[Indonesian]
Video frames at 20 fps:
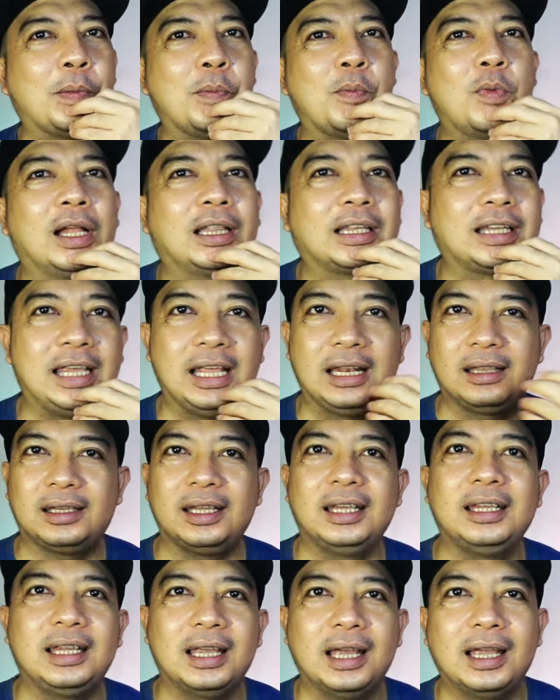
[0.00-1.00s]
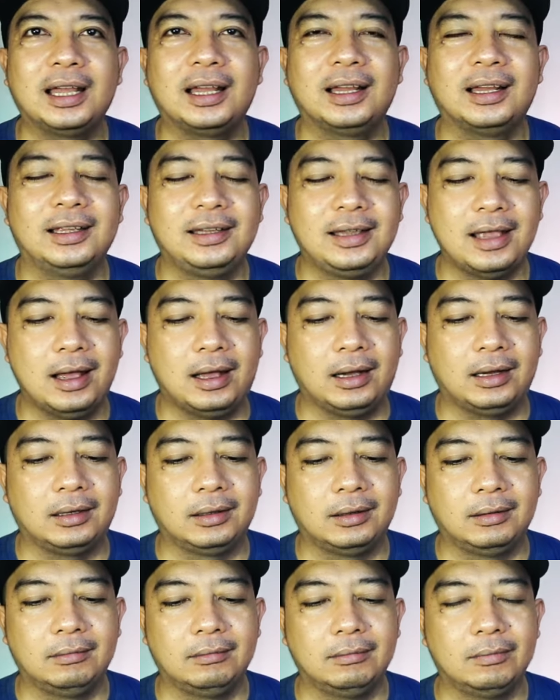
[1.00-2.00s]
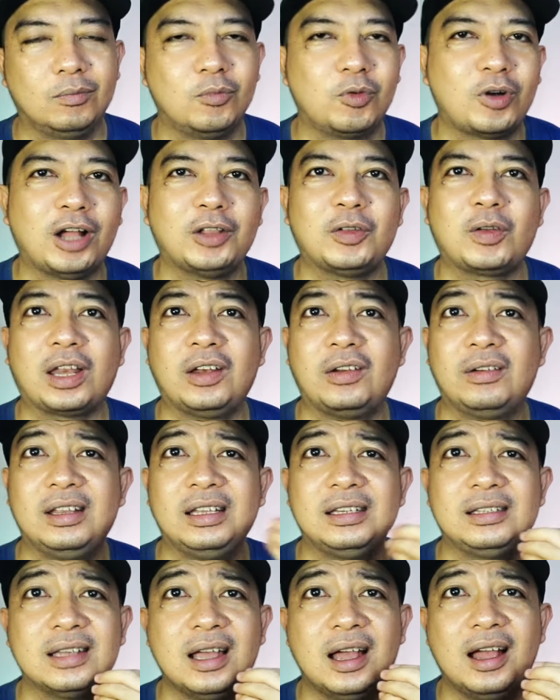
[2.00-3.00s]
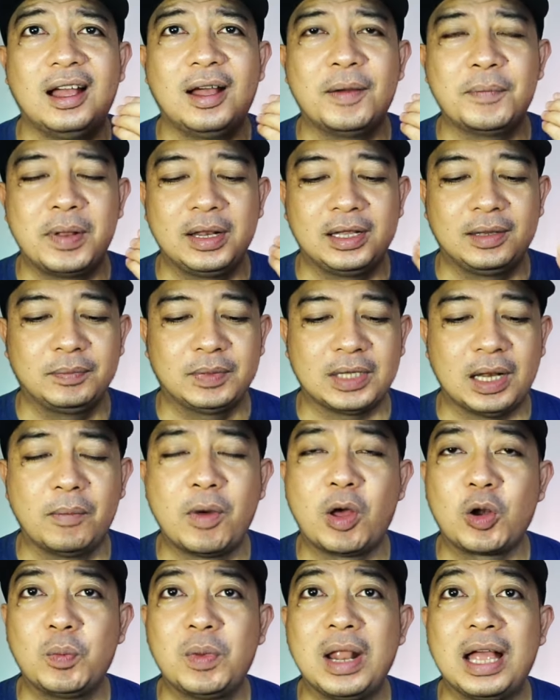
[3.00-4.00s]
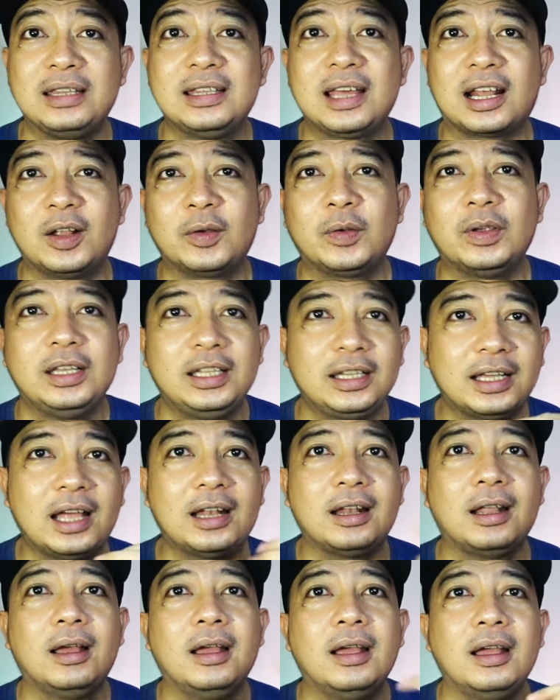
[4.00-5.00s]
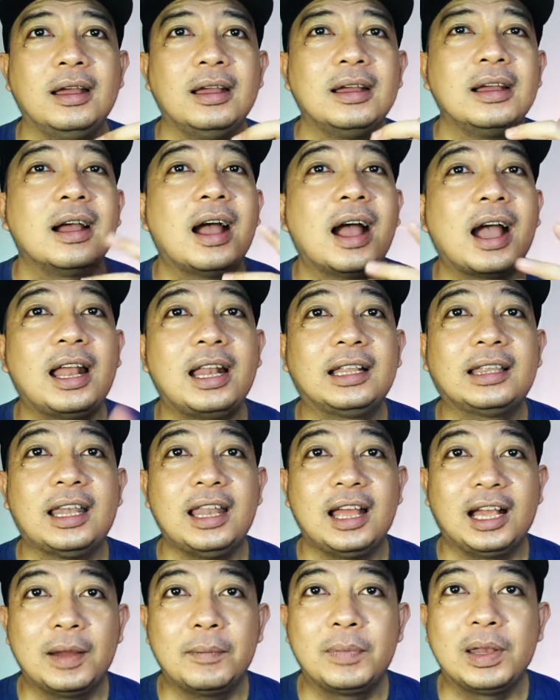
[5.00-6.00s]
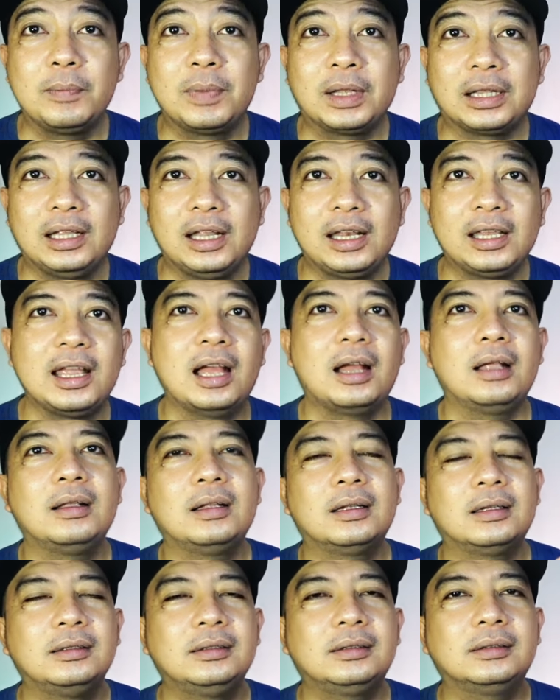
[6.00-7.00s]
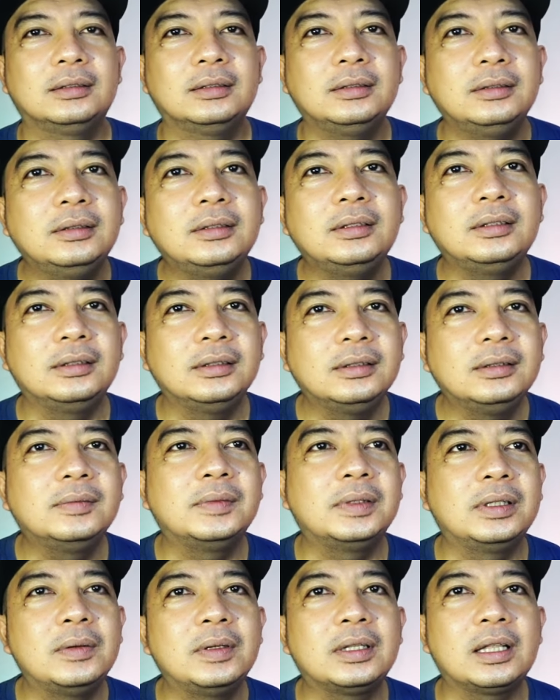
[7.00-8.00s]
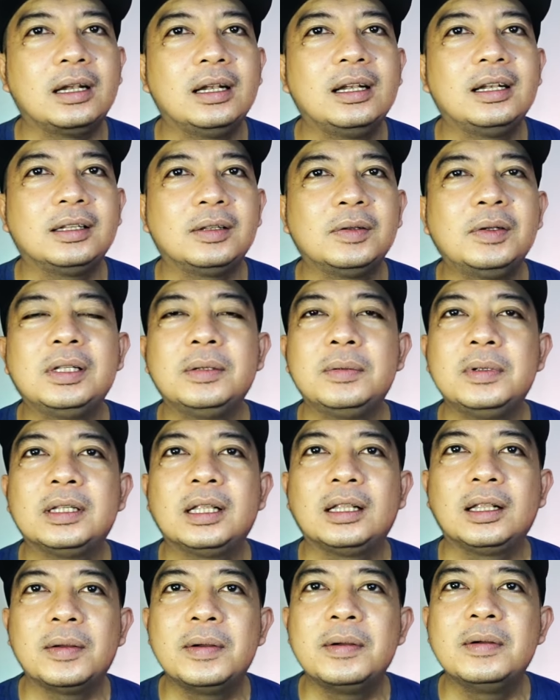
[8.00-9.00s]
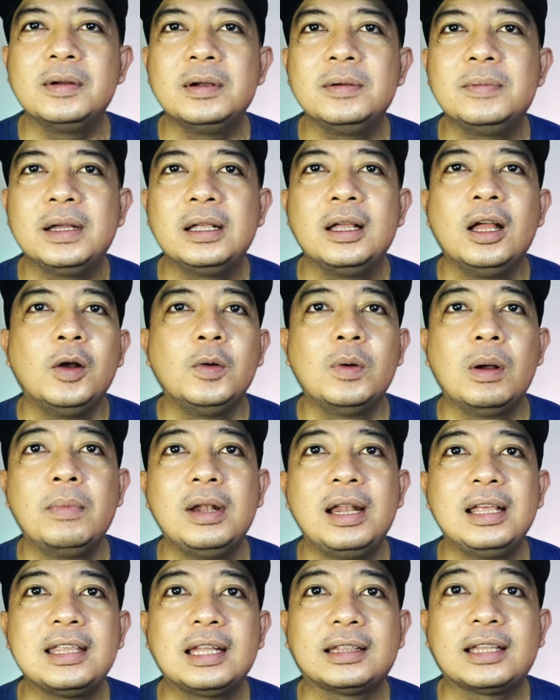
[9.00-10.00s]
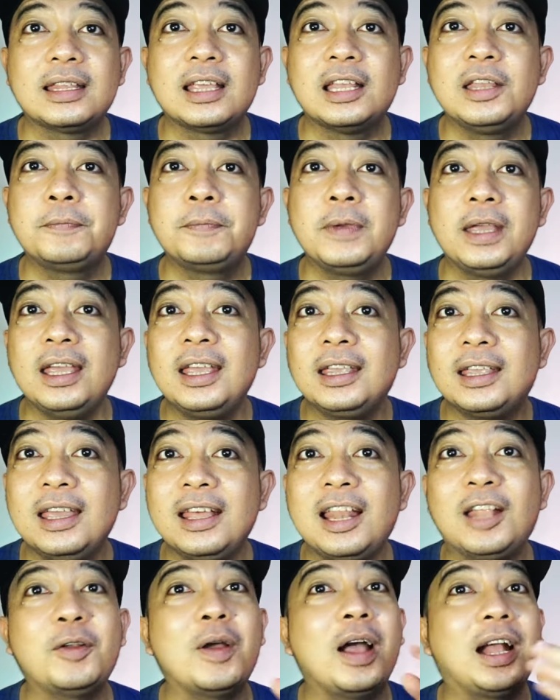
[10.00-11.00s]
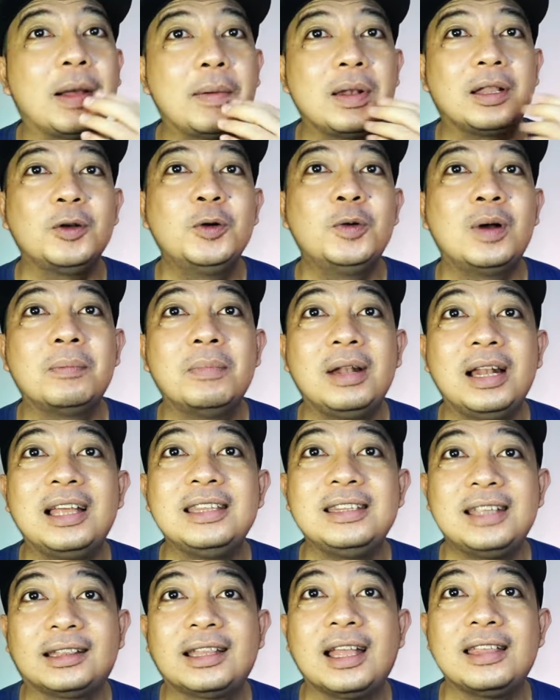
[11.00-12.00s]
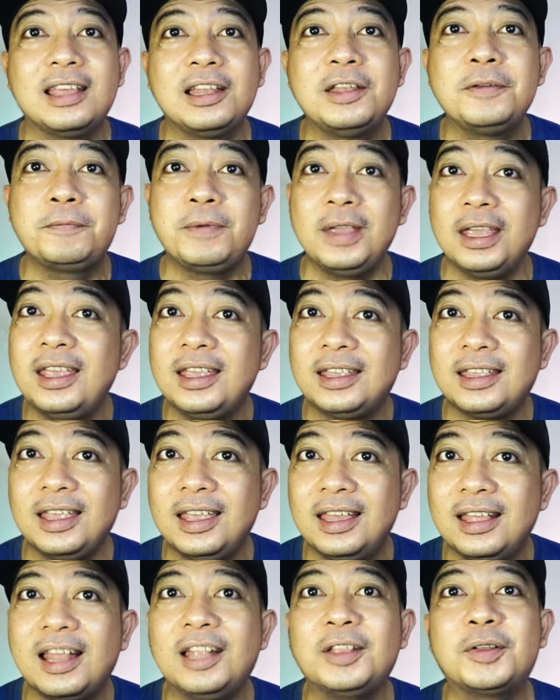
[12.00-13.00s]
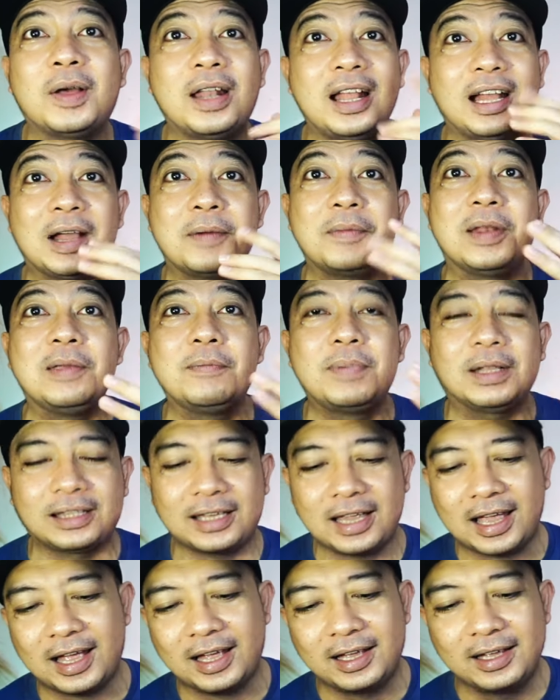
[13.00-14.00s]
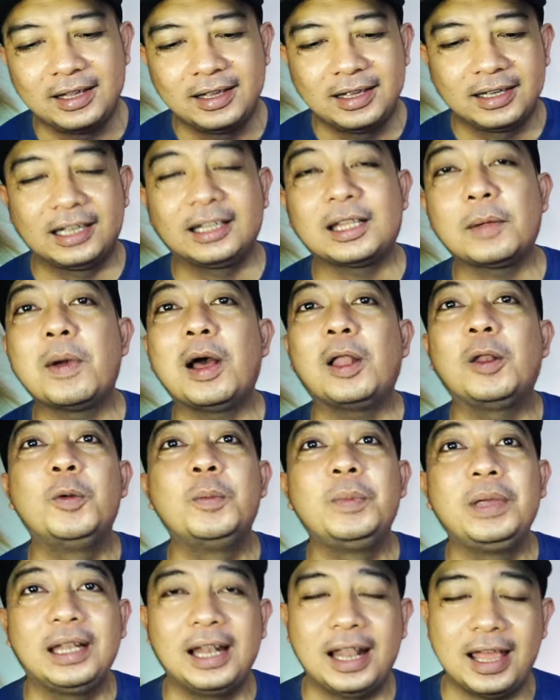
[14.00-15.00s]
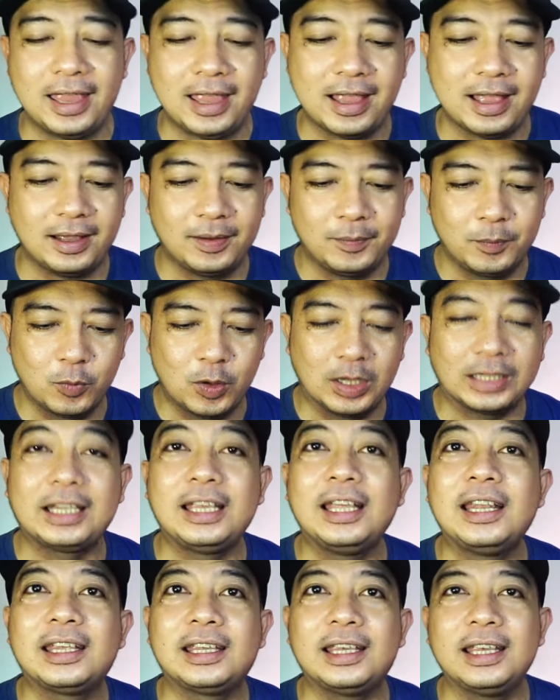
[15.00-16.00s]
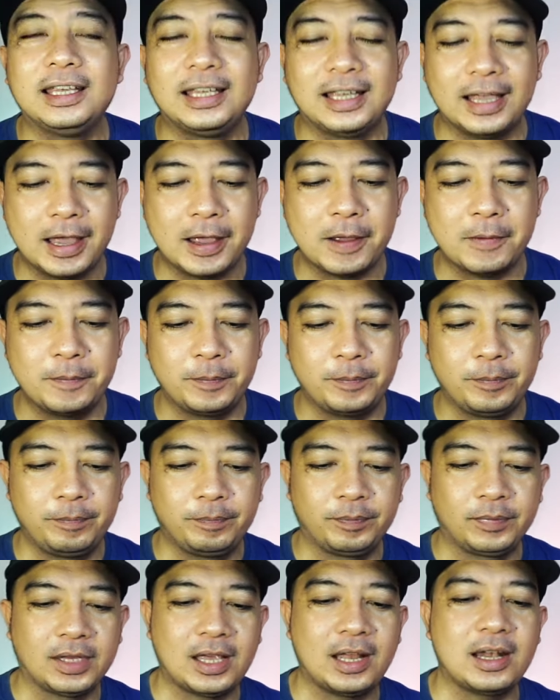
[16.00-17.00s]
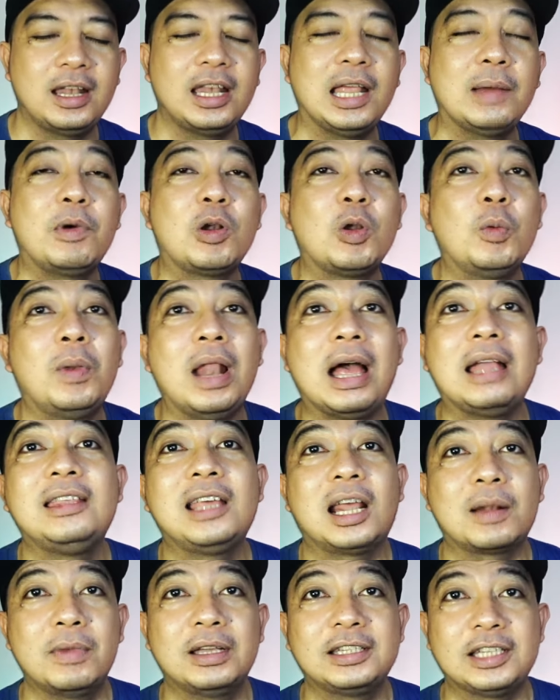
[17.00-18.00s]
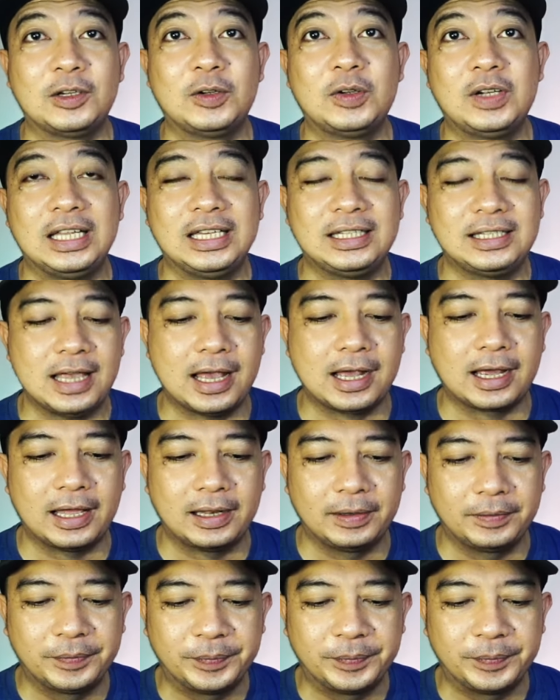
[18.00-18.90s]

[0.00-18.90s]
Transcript: buat Kirki ya yang bukan orang Indonesia, apalagi misalnya baru belajar lagu ini kan karena tadi agak beribet liriknya uang belanja tak jadi pikiran itu agak uang belanja tak jadi pikiran itu kan agak belibet ya kita maklumin lah ya buat Kirking ya karena dia baru belajar bahasa Indonesia kan